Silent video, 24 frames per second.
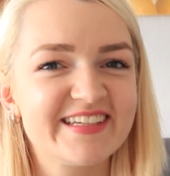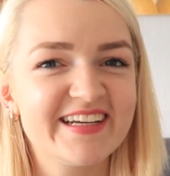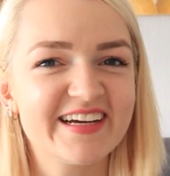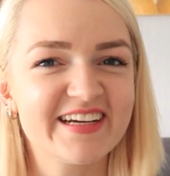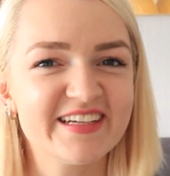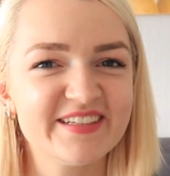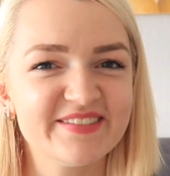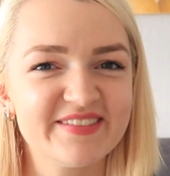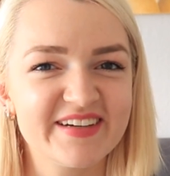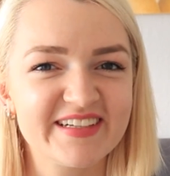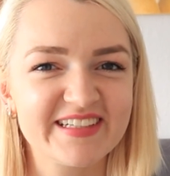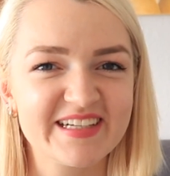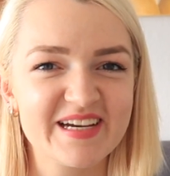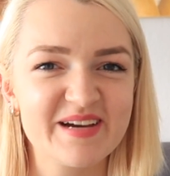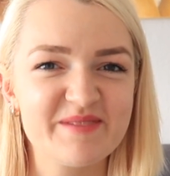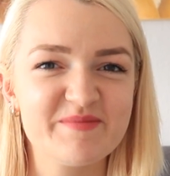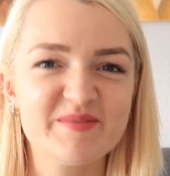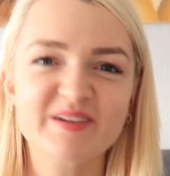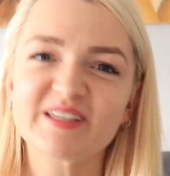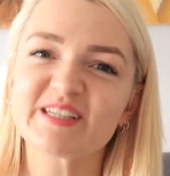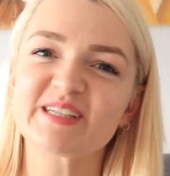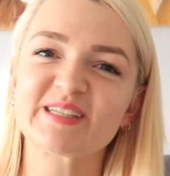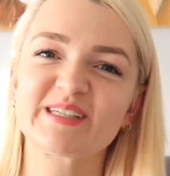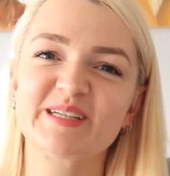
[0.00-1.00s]
knackig weiter
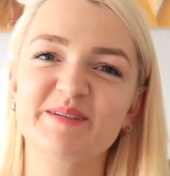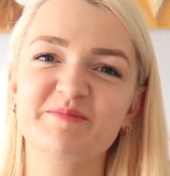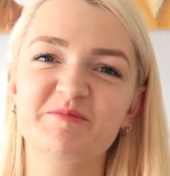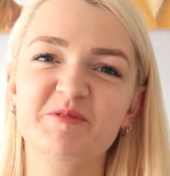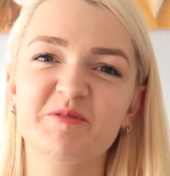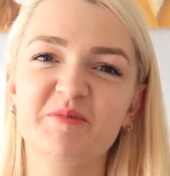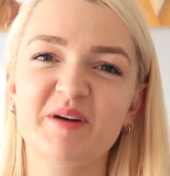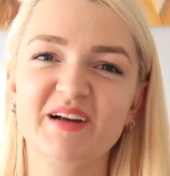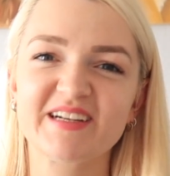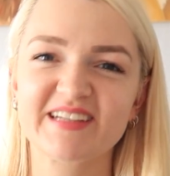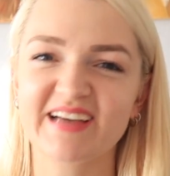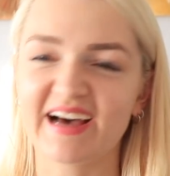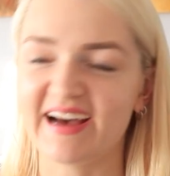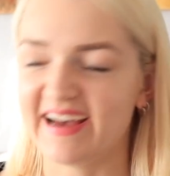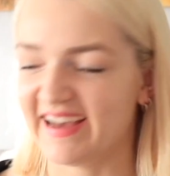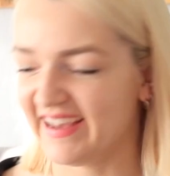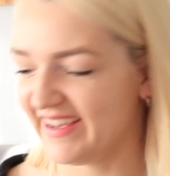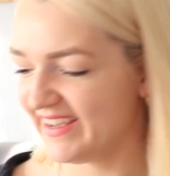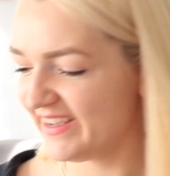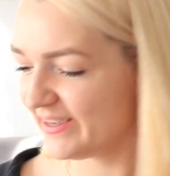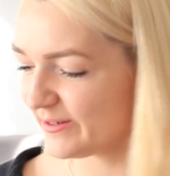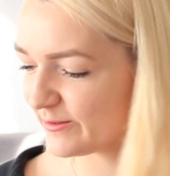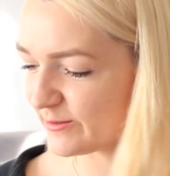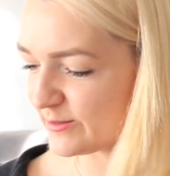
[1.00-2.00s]
mit Tipp Nummer
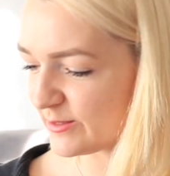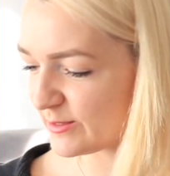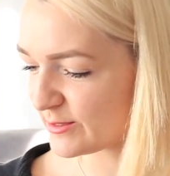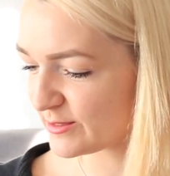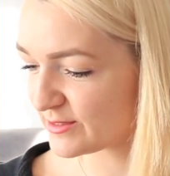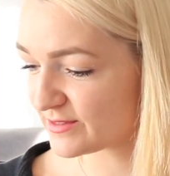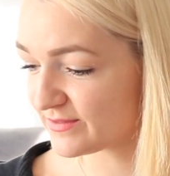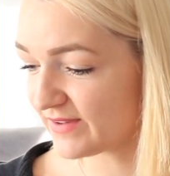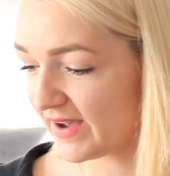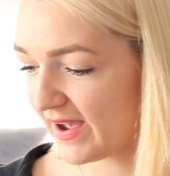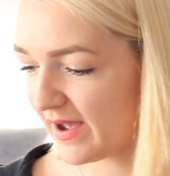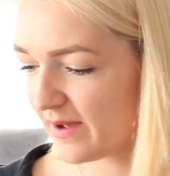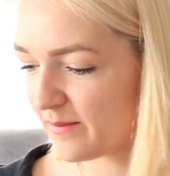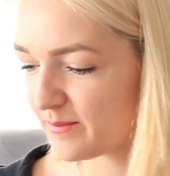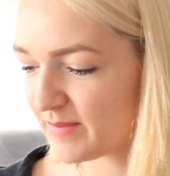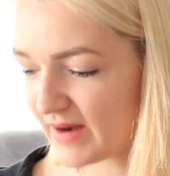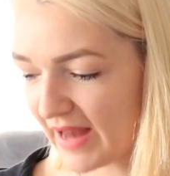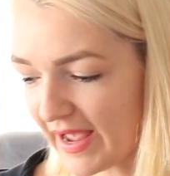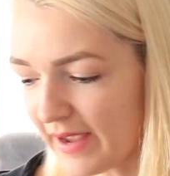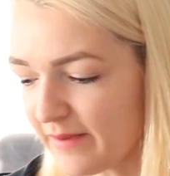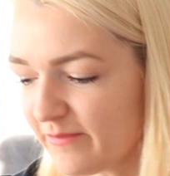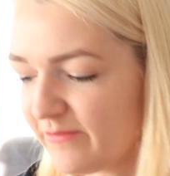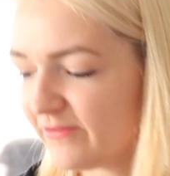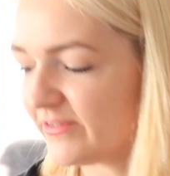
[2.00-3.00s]
3 und zwar
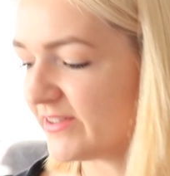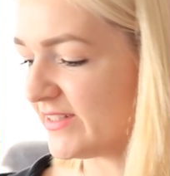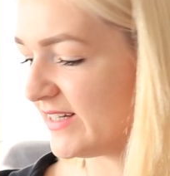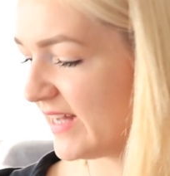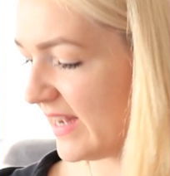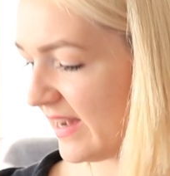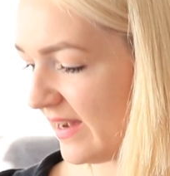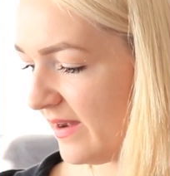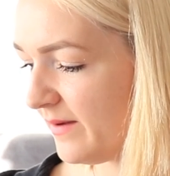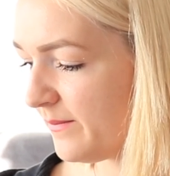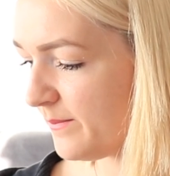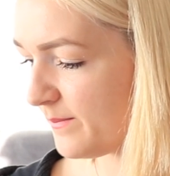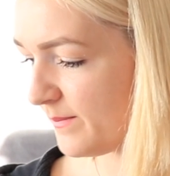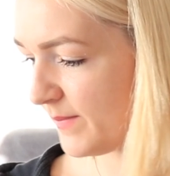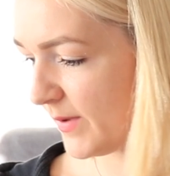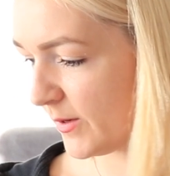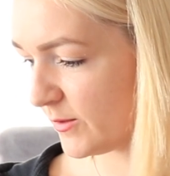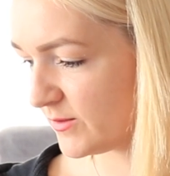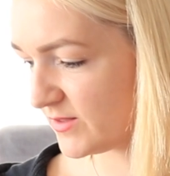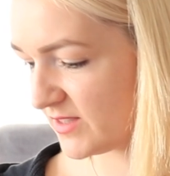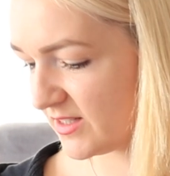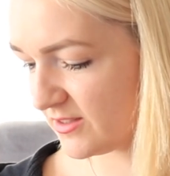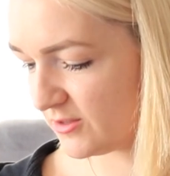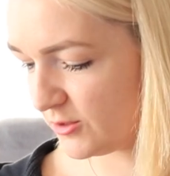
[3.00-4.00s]
bleiben wir da bei
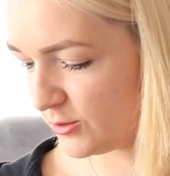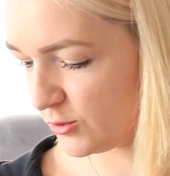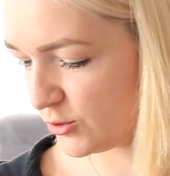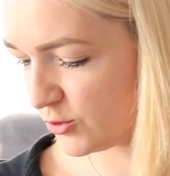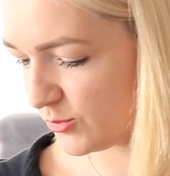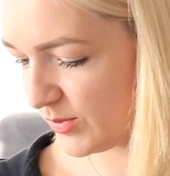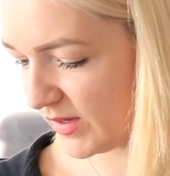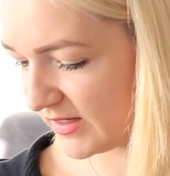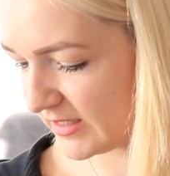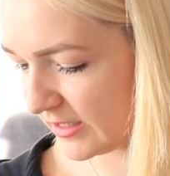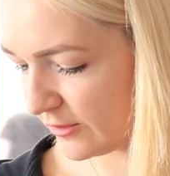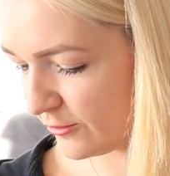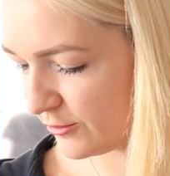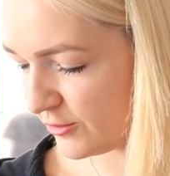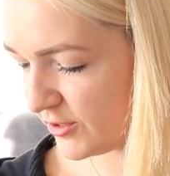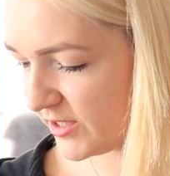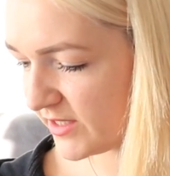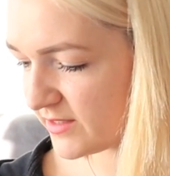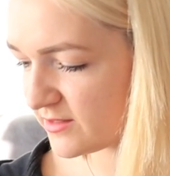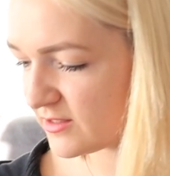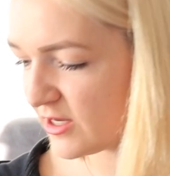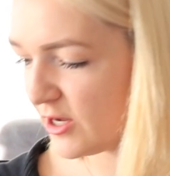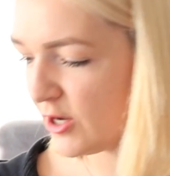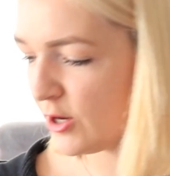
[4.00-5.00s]
unseren YouTube
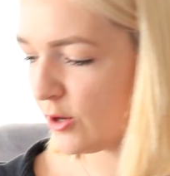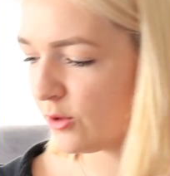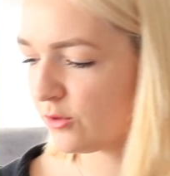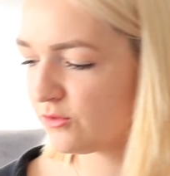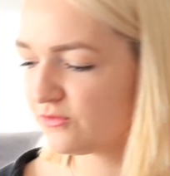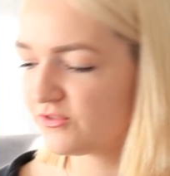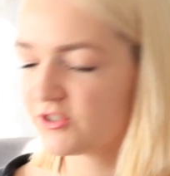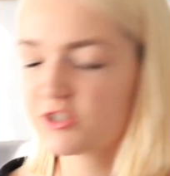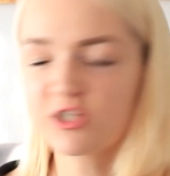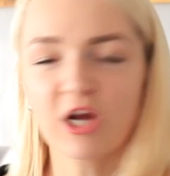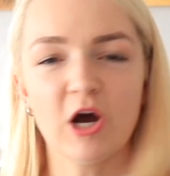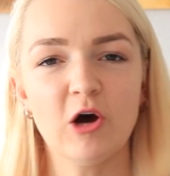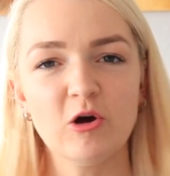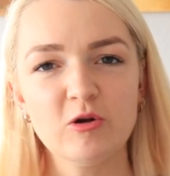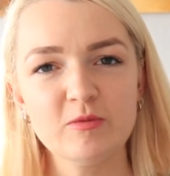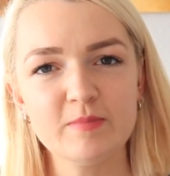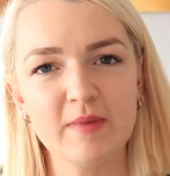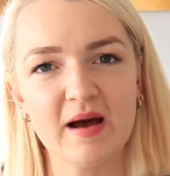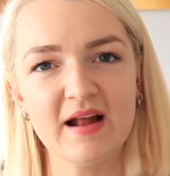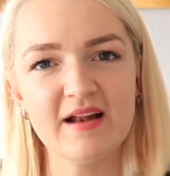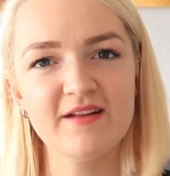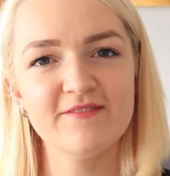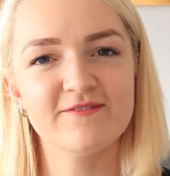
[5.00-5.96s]
Analytics und wir schauen mal,